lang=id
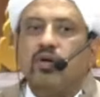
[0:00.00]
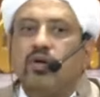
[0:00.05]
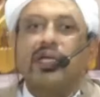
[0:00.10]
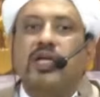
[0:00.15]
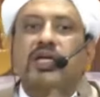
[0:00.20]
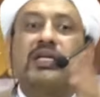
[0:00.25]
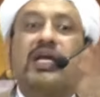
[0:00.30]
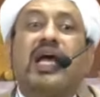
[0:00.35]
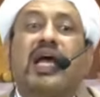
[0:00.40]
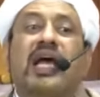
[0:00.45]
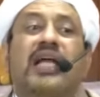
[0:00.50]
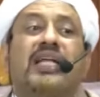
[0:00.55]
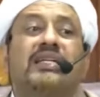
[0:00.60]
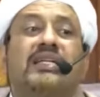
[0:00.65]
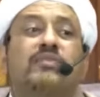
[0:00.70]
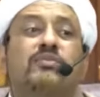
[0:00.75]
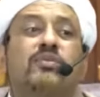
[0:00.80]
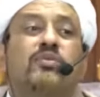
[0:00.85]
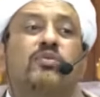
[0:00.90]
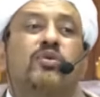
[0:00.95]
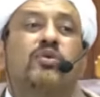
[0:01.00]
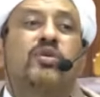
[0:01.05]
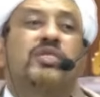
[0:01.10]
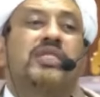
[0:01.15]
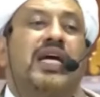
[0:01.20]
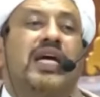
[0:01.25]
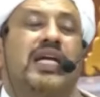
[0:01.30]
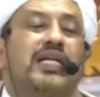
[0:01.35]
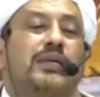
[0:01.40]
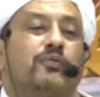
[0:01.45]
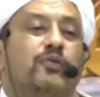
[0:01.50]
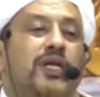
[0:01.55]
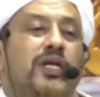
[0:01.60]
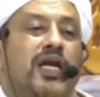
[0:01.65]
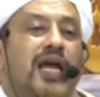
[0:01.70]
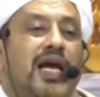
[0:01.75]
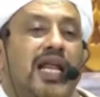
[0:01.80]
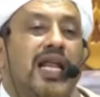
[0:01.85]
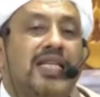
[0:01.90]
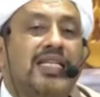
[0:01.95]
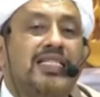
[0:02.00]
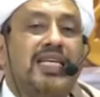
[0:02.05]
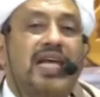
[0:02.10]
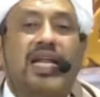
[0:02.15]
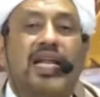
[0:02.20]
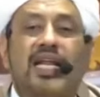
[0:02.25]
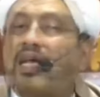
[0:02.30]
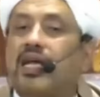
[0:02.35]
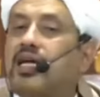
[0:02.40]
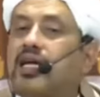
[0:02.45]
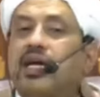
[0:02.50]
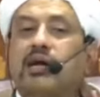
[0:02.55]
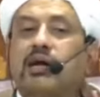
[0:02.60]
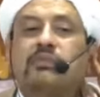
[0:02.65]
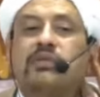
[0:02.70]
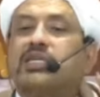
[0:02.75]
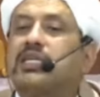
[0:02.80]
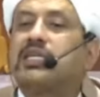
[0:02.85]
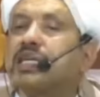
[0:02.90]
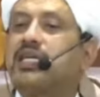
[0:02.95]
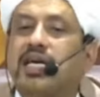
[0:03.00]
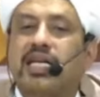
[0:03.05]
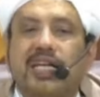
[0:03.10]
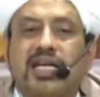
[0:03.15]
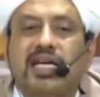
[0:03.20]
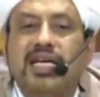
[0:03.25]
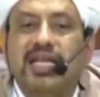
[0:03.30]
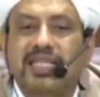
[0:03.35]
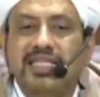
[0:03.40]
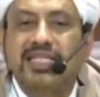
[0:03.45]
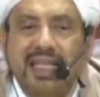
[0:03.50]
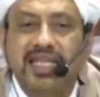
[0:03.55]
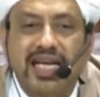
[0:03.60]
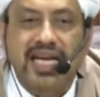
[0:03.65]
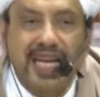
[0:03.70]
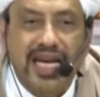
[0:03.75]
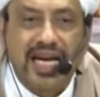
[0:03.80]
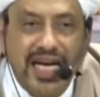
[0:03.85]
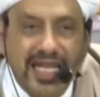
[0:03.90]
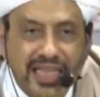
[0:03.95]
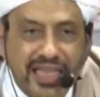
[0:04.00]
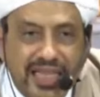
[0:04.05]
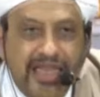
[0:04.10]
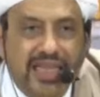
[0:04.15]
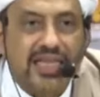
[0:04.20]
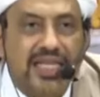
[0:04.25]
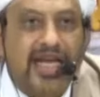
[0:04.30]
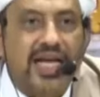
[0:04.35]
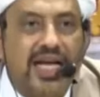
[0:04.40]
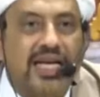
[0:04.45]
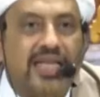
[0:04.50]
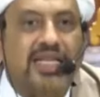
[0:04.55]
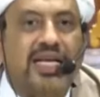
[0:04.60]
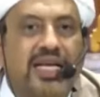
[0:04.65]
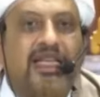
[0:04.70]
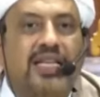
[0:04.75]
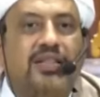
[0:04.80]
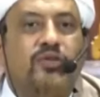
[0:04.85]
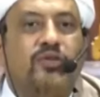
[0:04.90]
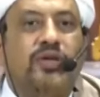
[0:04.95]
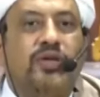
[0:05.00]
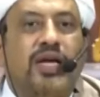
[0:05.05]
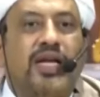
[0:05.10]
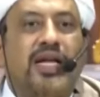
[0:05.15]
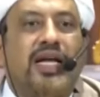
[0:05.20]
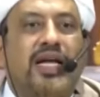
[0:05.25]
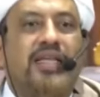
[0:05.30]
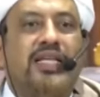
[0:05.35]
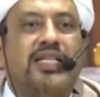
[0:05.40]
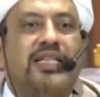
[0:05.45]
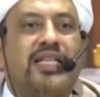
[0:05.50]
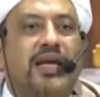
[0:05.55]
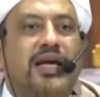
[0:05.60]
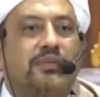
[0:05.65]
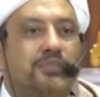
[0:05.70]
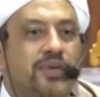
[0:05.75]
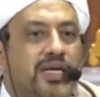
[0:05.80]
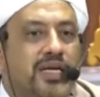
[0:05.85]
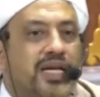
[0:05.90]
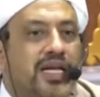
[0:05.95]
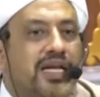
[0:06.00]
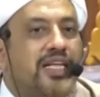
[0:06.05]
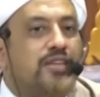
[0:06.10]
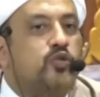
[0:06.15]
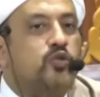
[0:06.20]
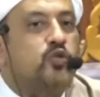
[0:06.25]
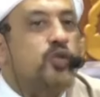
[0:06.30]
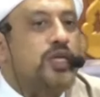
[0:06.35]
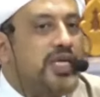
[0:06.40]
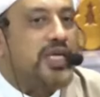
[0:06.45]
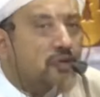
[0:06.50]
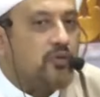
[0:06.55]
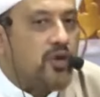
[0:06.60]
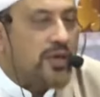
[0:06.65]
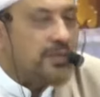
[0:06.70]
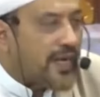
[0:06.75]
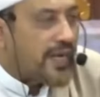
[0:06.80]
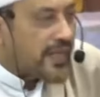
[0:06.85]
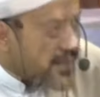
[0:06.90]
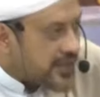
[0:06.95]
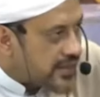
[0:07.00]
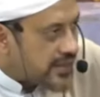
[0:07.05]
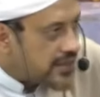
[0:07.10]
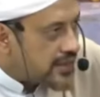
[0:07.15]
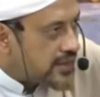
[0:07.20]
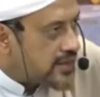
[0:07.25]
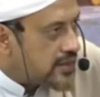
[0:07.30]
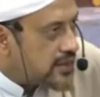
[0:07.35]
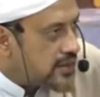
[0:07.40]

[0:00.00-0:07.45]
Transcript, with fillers: boleh aduh jadi punya alasan nggak bisa dengar kena sehat ayat-ayat Quran hadits Nabi karena tuli mulai bayi